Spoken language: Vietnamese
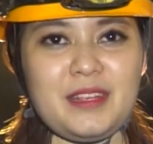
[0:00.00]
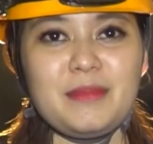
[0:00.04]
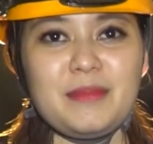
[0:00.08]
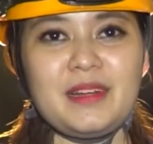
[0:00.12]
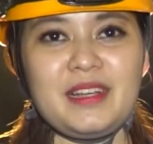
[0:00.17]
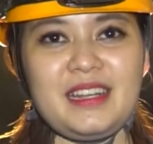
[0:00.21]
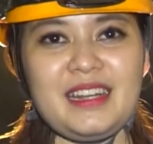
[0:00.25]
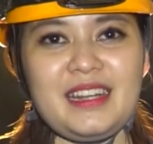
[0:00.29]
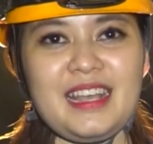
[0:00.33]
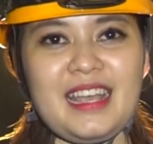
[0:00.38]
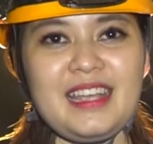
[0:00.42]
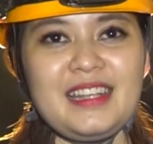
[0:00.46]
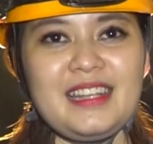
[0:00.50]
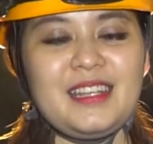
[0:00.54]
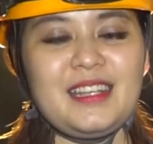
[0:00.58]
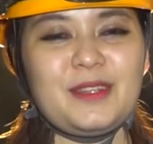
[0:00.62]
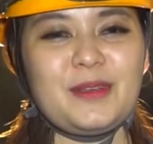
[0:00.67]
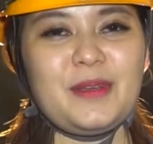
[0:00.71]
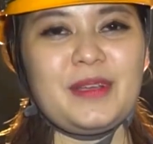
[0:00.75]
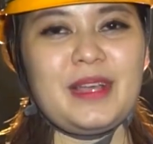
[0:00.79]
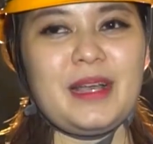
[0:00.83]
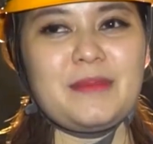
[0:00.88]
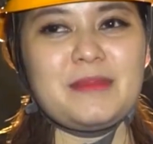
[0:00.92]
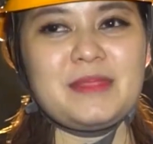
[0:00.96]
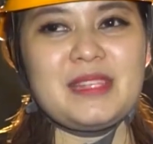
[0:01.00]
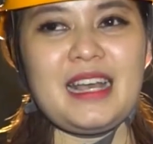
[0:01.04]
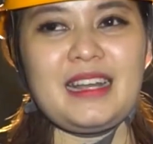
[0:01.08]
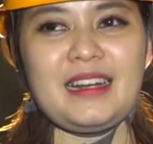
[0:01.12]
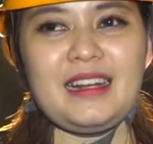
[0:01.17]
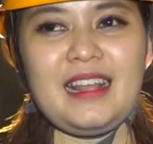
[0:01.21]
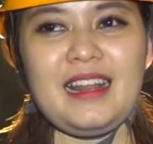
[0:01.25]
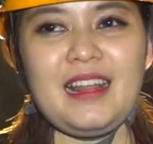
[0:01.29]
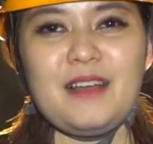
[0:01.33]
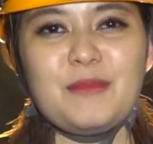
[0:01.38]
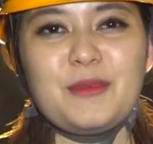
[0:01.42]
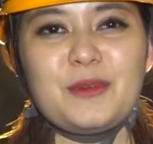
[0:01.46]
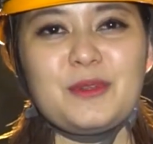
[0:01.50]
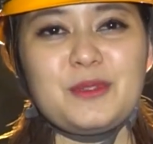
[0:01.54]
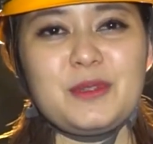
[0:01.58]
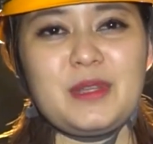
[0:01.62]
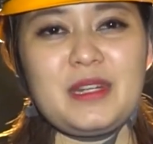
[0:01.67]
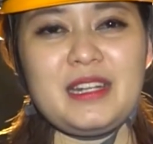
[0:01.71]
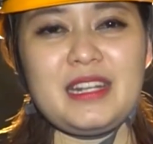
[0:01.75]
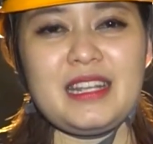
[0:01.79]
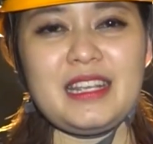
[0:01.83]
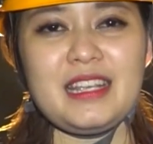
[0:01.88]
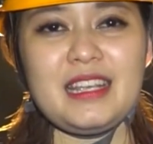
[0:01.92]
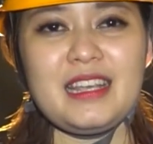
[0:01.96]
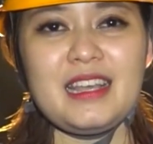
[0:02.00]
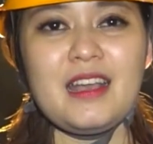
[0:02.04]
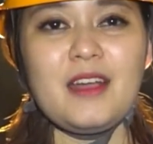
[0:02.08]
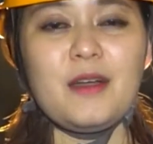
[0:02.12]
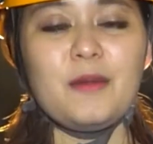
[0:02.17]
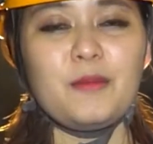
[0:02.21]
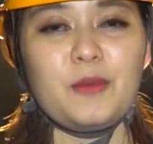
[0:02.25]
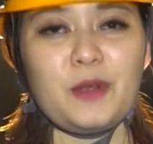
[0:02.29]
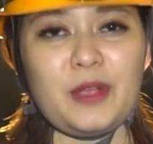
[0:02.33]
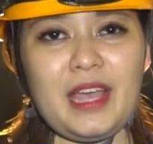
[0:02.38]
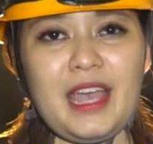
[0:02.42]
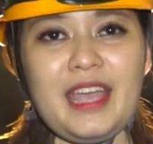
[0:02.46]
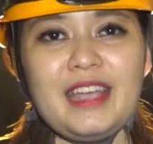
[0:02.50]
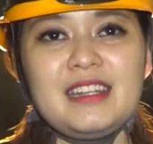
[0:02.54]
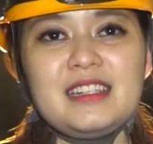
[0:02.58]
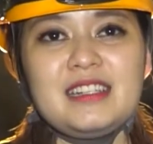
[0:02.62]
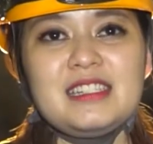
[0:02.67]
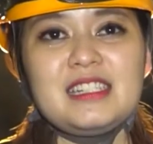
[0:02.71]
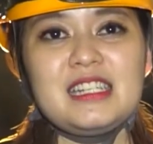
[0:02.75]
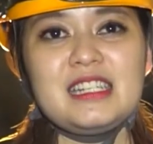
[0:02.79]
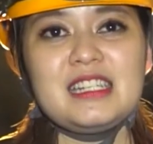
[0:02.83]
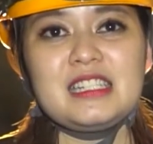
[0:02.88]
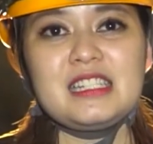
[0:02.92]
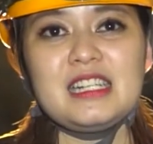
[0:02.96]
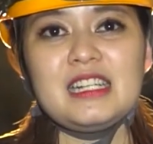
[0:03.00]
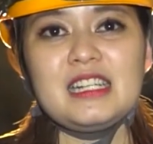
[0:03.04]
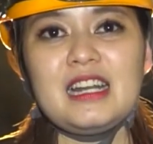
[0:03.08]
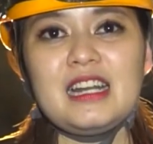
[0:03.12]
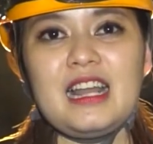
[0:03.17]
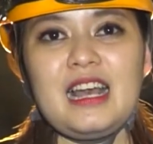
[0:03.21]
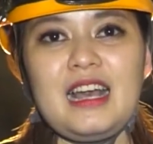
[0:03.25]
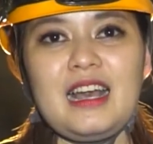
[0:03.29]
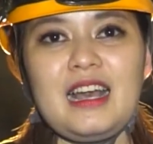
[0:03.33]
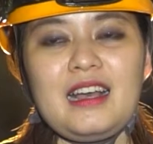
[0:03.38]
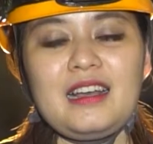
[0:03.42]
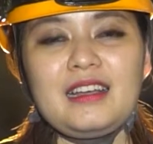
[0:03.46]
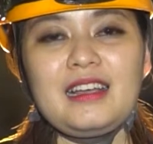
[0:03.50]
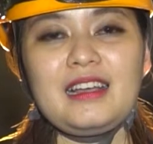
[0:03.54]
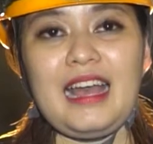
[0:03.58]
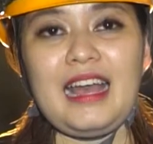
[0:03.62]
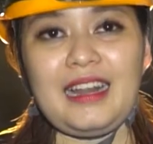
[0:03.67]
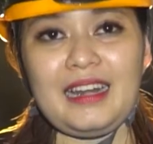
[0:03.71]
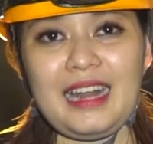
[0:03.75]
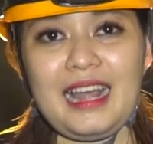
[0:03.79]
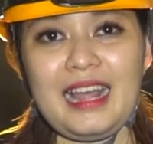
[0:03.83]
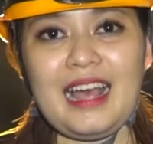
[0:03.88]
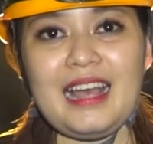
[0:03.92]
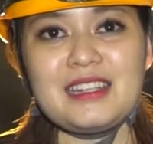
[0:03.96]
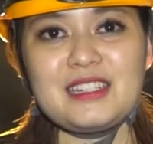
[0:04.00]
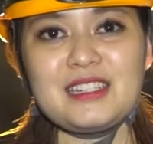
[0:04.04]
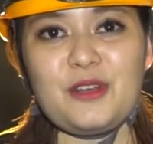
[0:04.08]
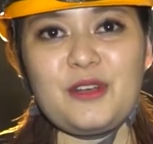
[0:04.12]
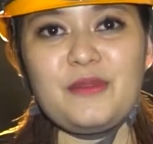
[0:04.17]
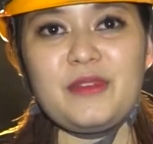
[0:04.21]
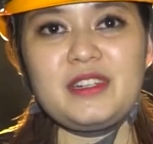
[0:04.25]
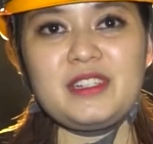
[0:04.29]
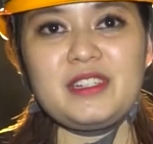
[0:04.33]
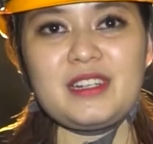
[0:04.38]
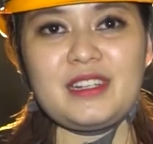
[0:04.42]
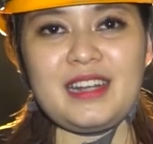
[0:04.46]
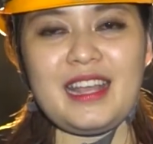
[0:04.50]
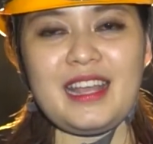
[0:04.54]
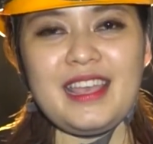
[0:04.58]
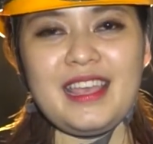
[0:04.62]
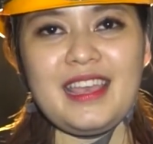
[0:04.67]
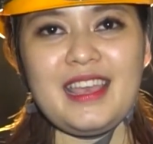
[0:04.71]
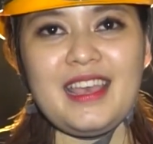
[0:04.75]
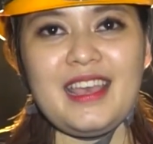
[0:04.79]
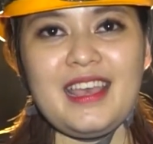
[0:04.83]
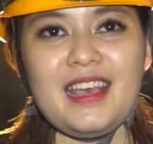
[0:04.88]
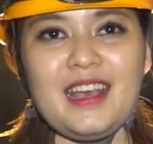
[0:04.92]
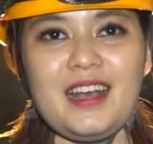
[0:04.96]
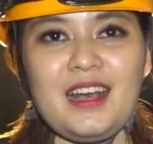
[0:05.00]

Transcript: mới này thì tôi cảm giác đây là một chuyến đi, một cái hành trình rất là khác lạ so với trước đấy.